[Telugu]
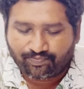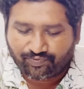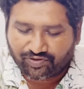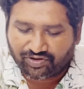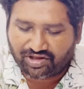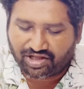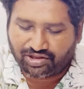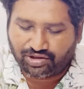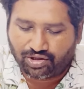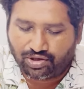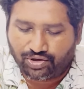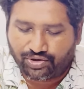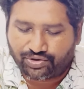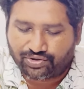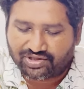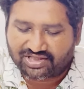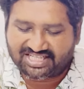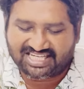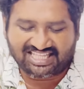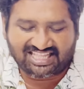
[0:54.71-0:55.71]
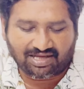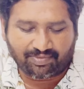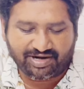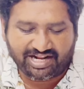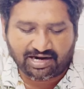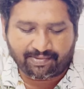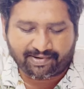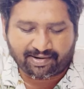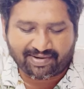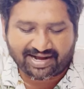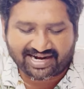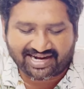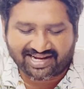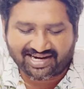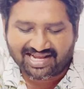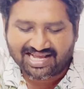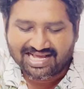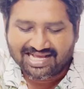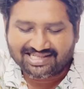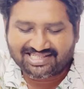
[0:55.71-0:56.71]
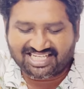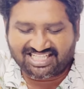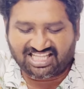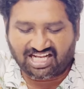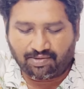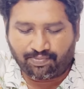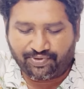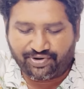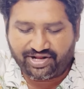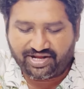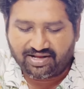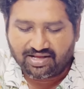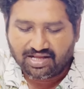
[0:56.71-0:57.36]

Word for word: దెందులూరు చింతమనేని ప్రభాకర్ చింతలపూడి